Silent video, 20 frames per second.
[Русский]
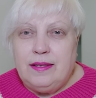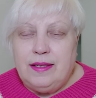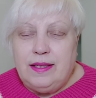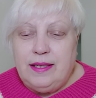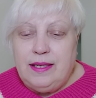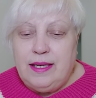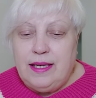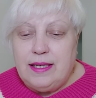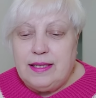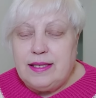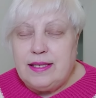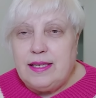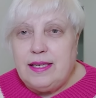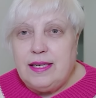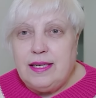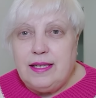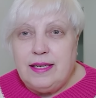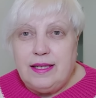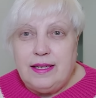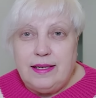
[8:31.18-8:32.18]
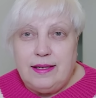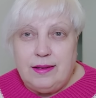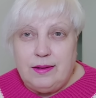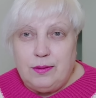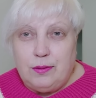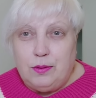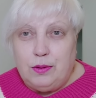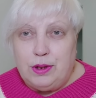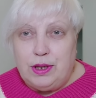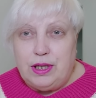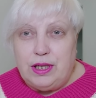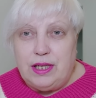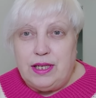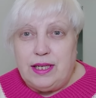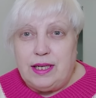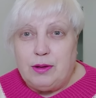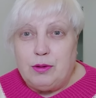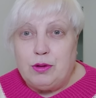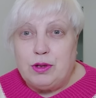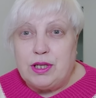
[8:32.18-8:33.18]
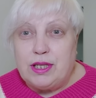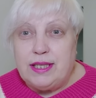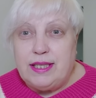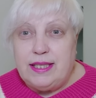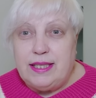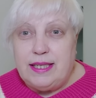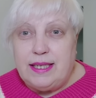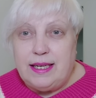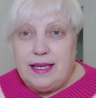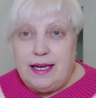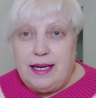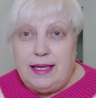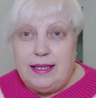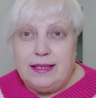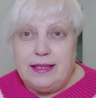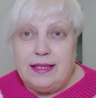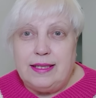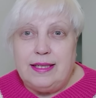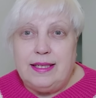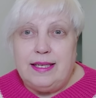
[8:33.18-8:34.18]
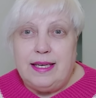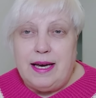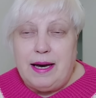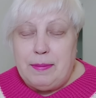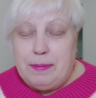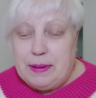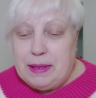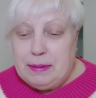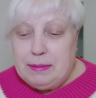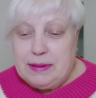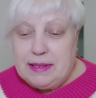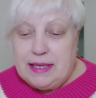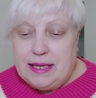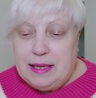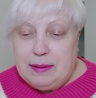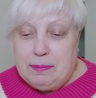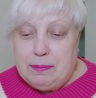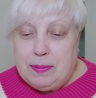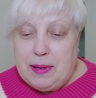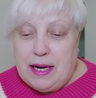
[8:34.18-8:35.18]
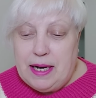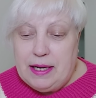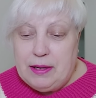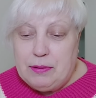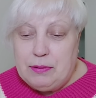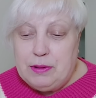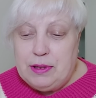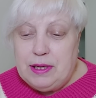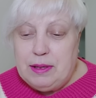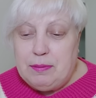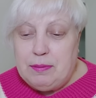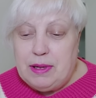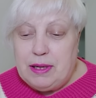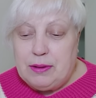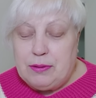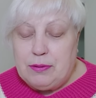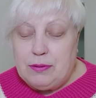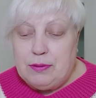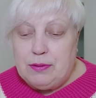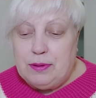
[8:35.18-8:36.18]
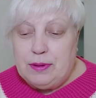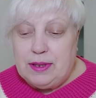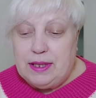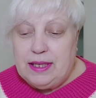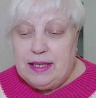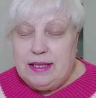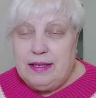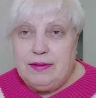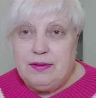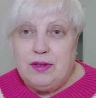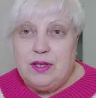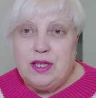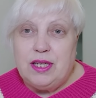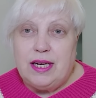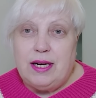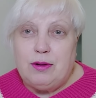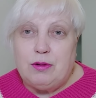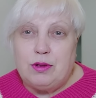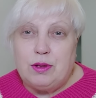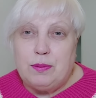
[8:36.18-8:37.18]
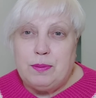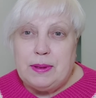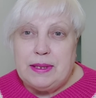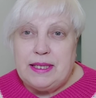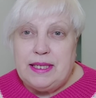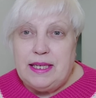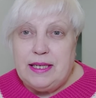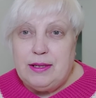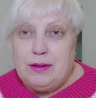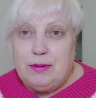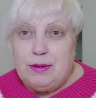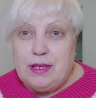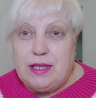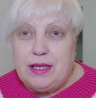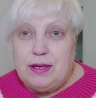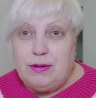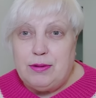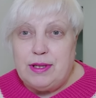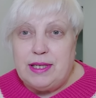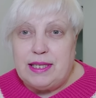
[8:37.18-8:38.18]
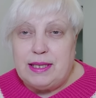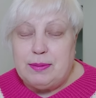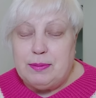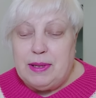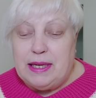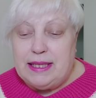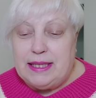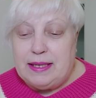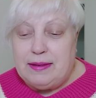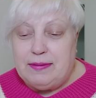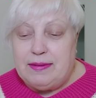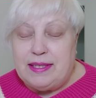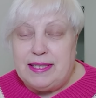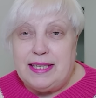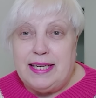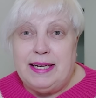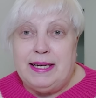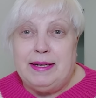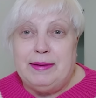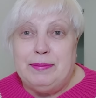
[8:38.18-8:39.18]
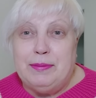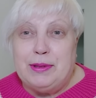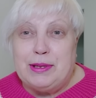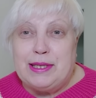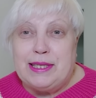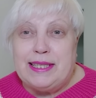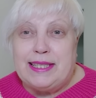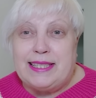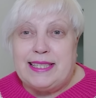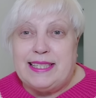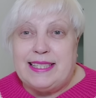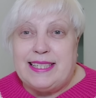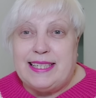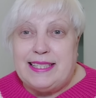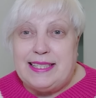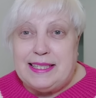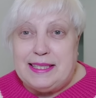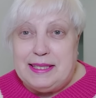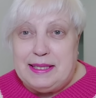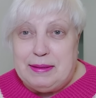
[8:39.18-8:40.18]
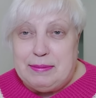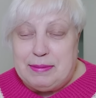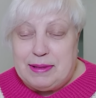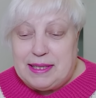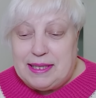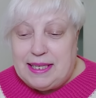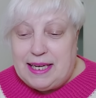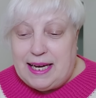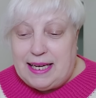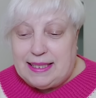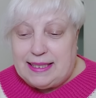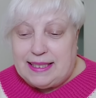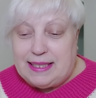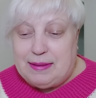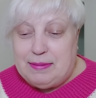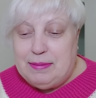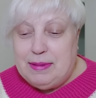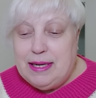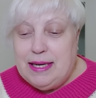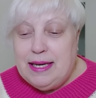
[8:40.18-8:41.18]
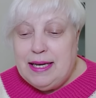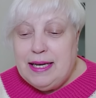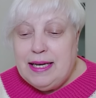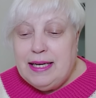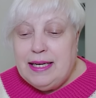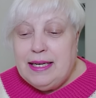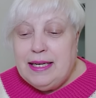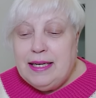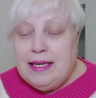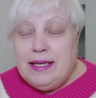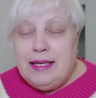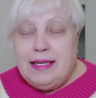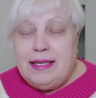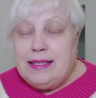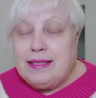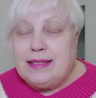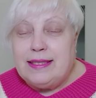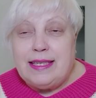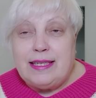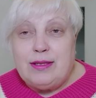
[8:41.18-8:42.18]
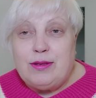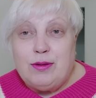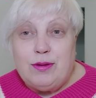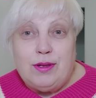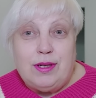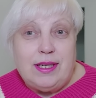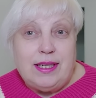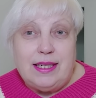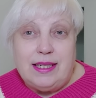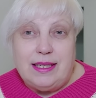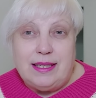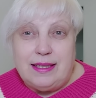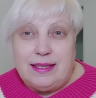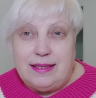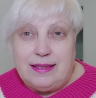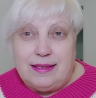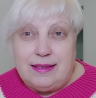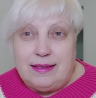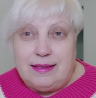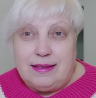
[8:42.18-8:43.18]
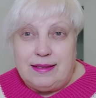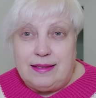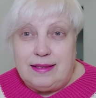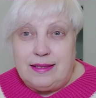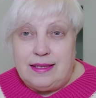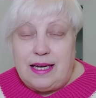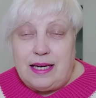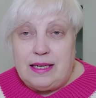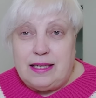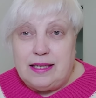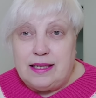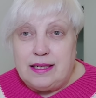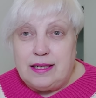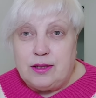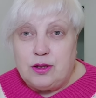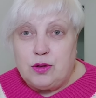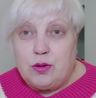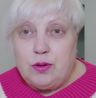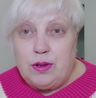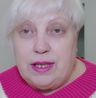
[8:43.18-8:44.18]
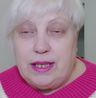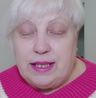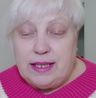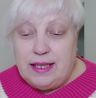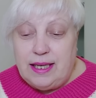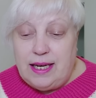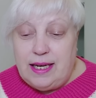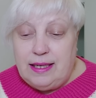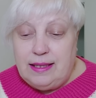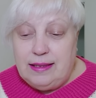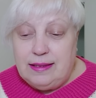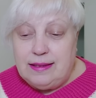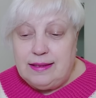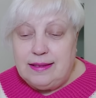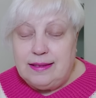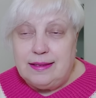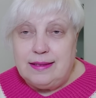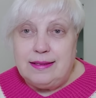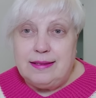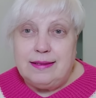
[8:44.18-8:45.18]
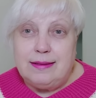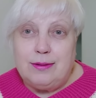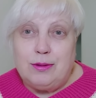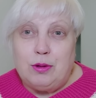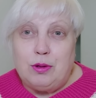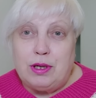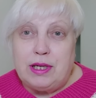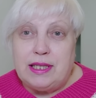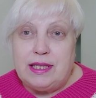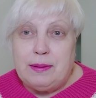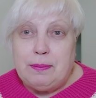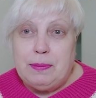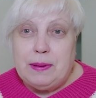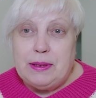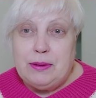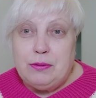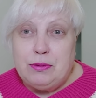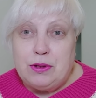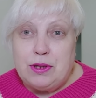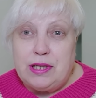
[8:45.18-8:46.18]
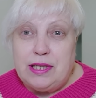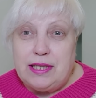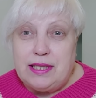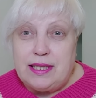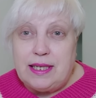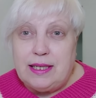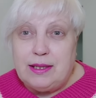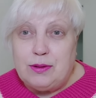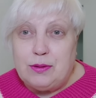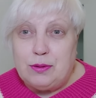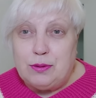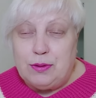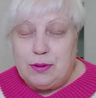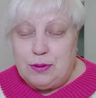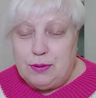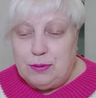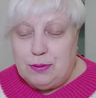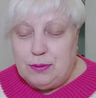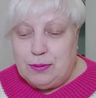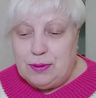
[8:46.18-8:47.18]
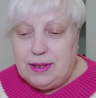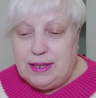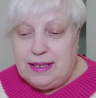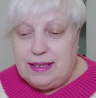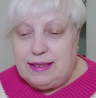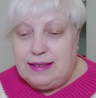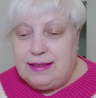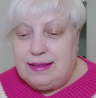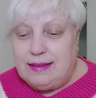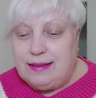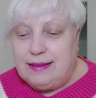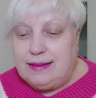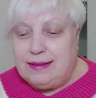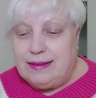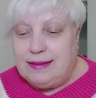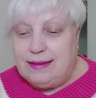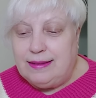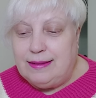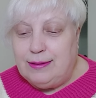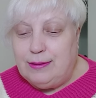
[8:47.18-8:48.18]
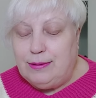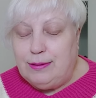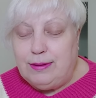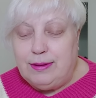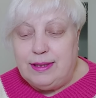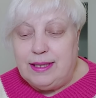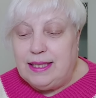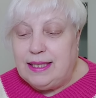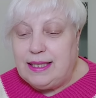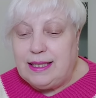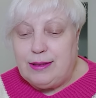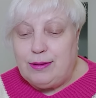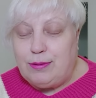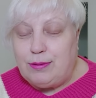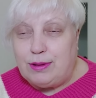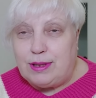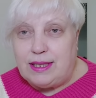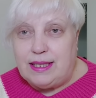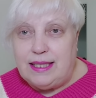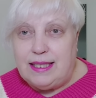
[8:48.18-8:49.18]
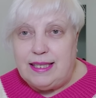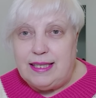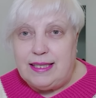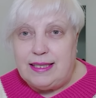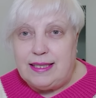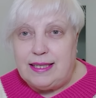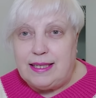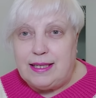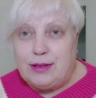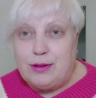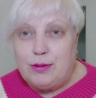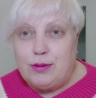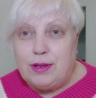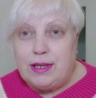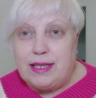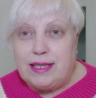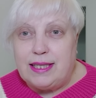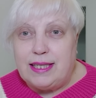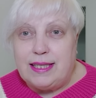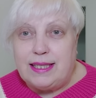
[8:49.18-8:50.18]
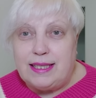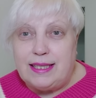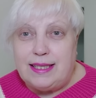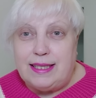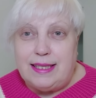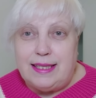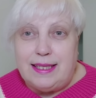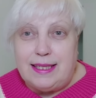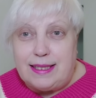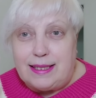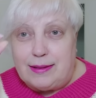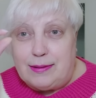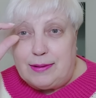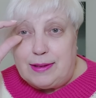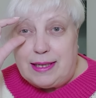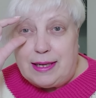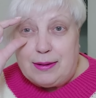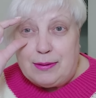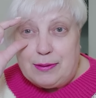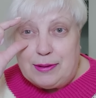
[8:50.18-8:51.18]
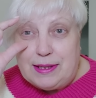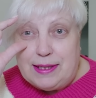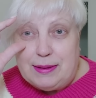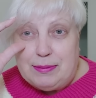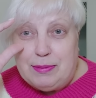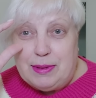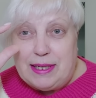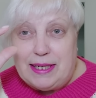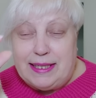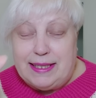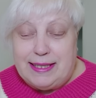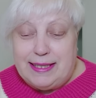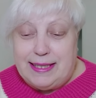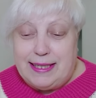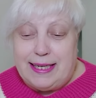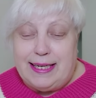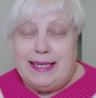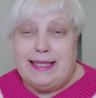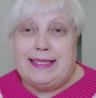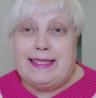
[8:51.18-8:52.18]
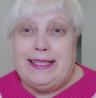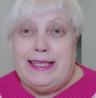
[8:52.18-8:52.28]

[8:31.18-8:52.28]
Если очень хороший сериал, я прям залипаю, не могу. И вчера уже последнюю серию досматривала, можно сказать, одним глазом. Зато э, так хорошо легла, только до подушки и сразу уснула. Но ну, это тоже не есть хорошо, когда ты сидишь и вот так вот себе раздираешь